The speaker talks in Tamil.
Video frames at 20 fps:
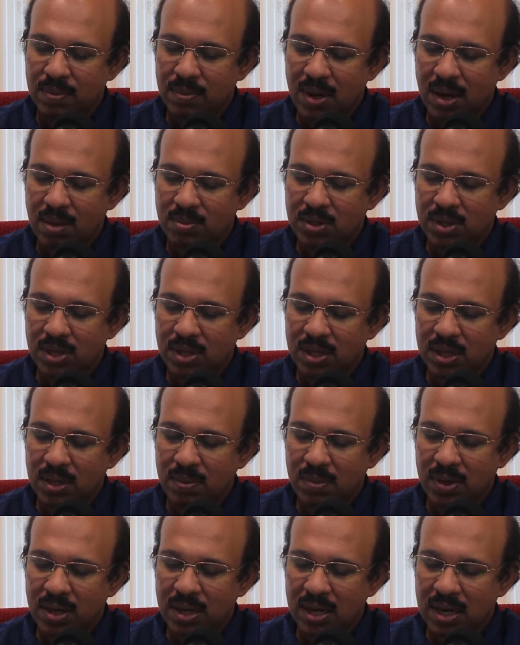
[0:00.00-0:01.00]

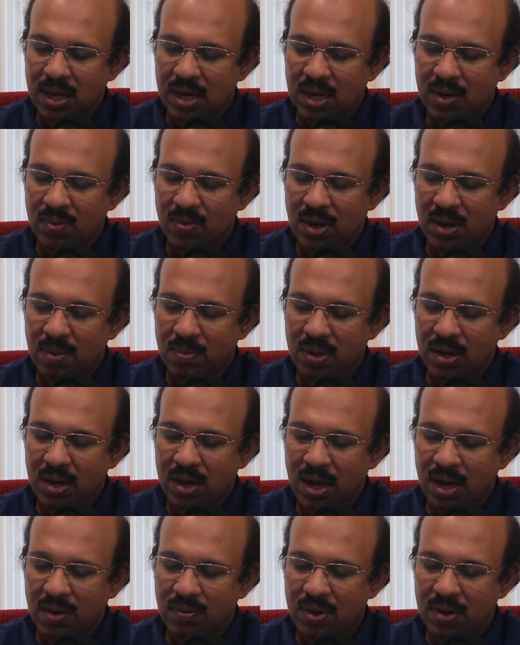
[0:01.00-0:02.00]
மாம்சத்தின்படி நடவாமல்
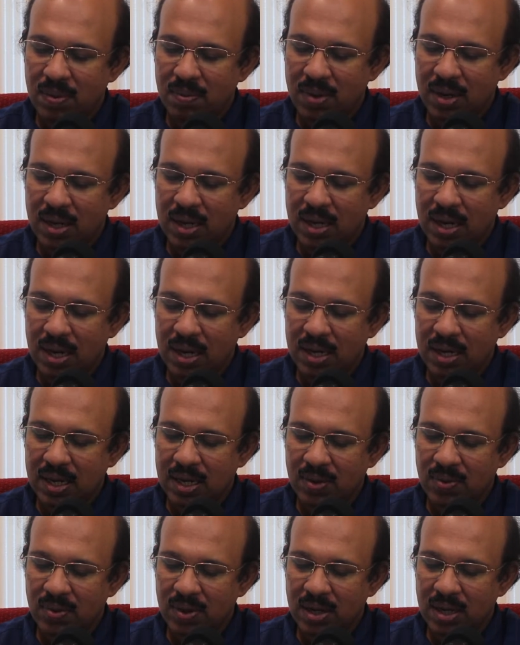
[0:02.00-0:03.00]
ஆவியின்படி
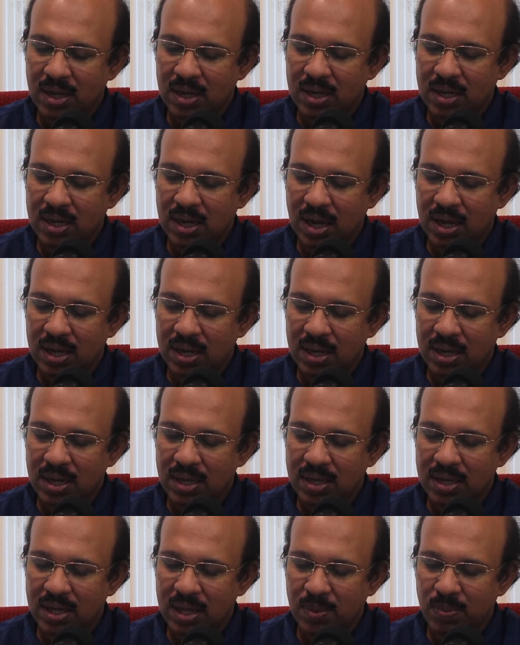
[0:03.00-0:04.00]
நடக்கிறவர்களுக்கு ஆக்கினை
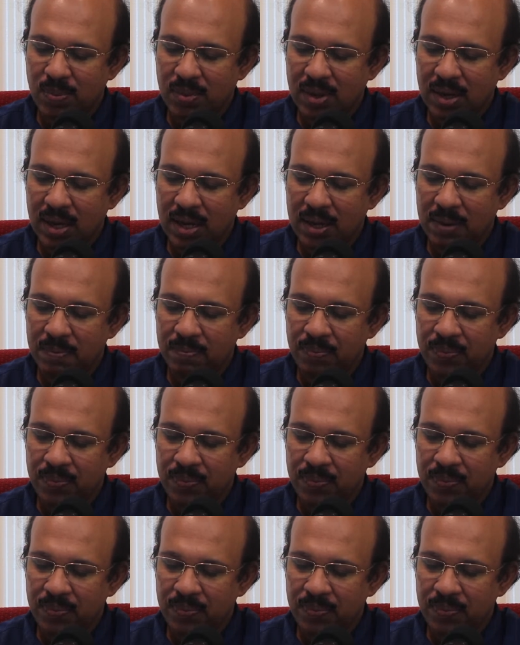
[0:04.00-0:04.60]
தீர்ப்பில்லை